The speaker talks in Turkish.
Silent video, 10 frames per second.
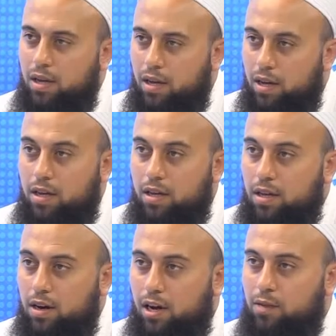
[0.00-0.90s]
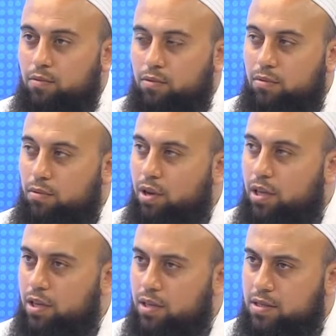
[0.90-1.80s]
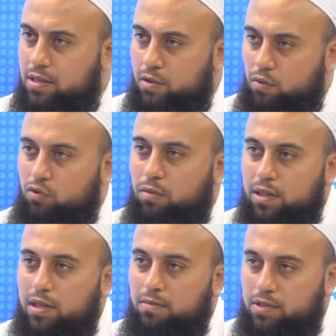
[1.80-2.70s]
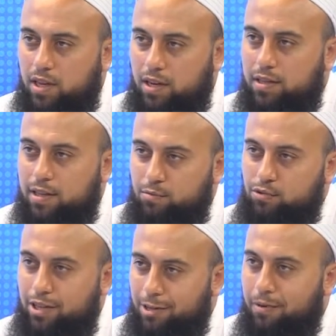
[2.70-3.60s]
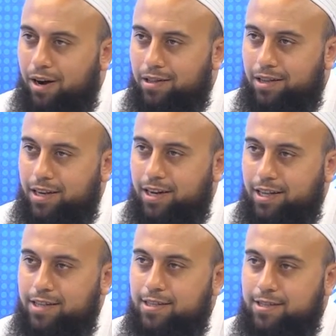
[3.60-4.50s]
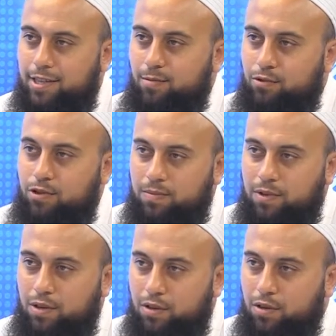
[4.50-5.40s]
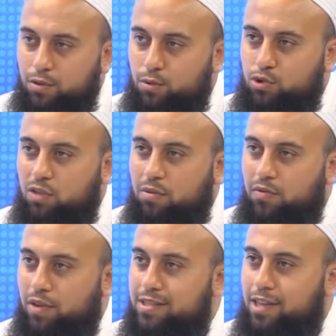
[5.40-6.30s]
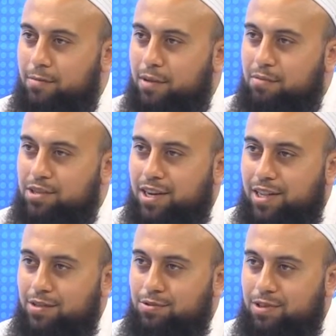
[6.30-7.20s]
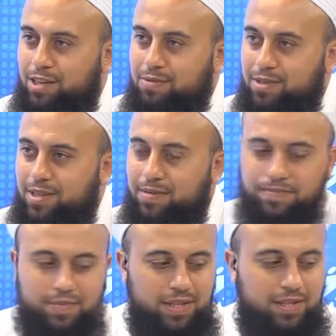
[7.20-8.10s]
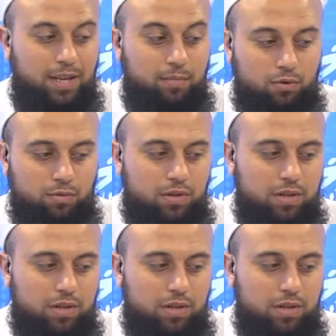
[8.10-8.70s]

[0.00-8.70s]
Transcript: E, hal bu böyleyken aslında kurbanlarımız da hakikaten bu sene de pahalı dikkat ederseniz değil mi hocam? Tabii, biraz. Üçte bir fiyat zamlanmış herhalde Türkiye'mizde. İstanbul'da. Olsun. Mizde.